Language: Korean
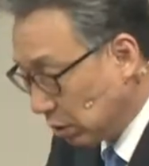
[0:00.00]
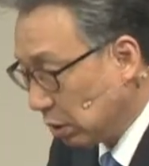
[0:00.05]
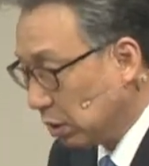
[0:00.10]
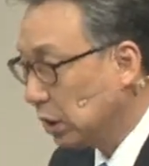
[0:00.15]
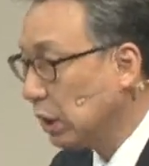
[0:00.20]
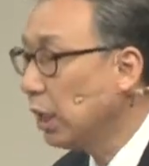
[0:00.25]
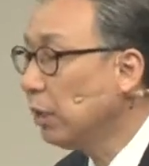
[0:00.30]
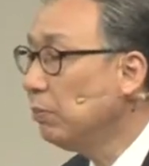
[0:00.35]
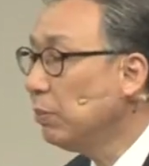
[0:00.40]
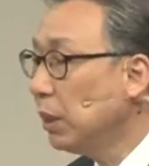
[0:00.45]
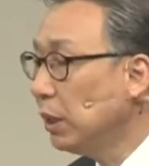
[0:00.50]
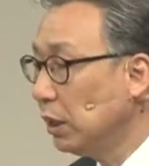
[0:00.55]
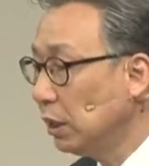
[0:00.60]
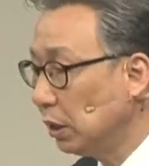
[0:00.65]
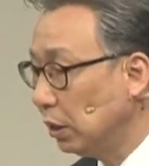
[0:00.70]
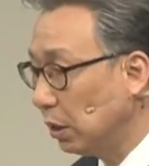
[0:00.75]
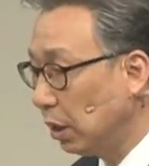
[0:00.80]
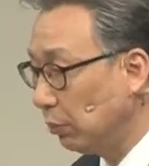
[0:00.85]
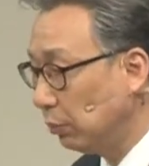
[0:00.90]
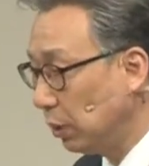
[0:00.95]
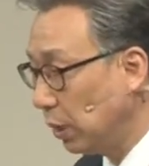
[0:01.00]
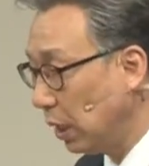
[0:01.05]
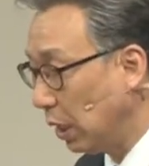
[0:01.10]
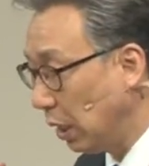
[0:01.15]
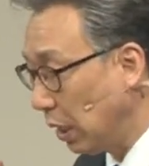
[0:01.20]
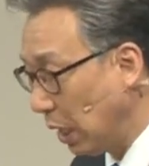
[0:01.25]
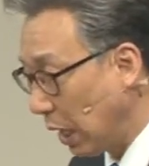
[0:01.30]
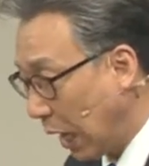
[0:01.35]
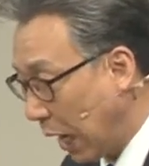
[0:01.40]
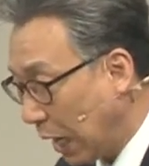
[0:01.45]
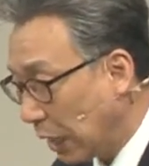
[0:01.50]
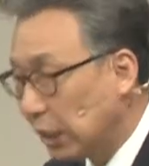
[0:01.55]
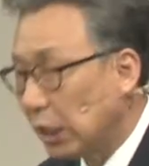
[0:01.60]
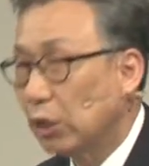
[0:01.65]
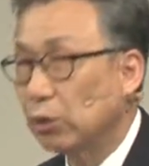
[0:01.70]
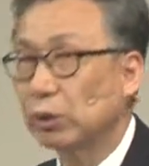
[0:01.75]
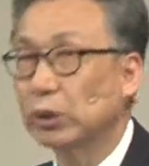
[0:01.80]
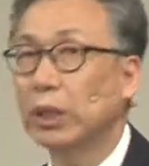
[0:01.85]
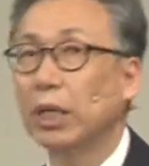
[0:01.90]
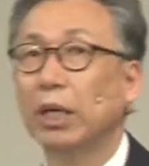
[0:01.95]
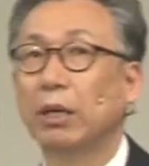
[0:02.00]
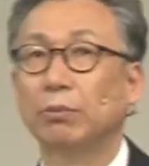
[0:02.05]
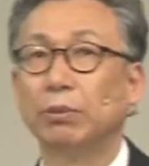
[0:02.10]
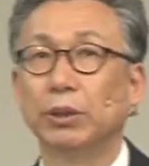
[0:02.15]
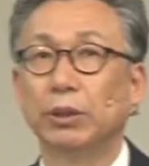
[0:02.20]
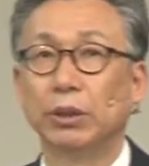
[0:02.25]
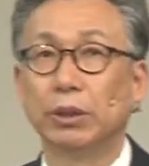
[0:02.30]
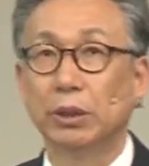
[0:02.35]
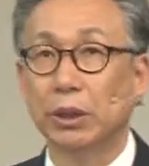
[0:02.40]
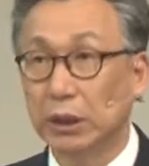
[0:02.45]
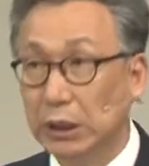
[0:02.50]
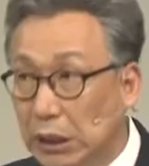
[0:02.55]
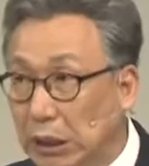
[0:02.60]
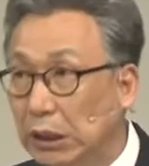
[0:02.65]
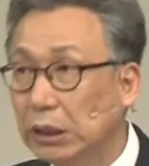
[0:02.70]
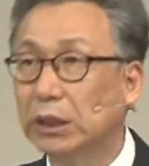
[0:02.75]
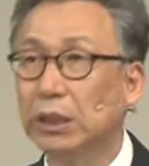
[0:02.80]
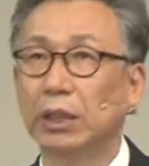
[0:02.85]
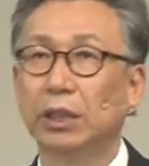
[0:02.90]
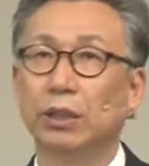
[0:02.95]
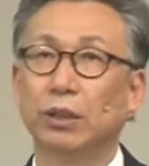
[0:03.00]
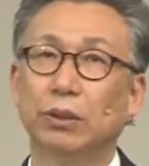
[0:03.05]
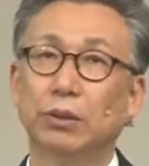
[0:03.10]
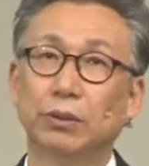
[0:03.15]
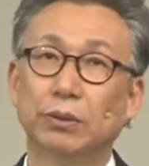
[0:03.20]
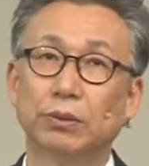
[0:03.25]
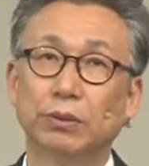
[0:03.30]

생명이기 때문에 하나로 살아버려요. 그건 실제예요.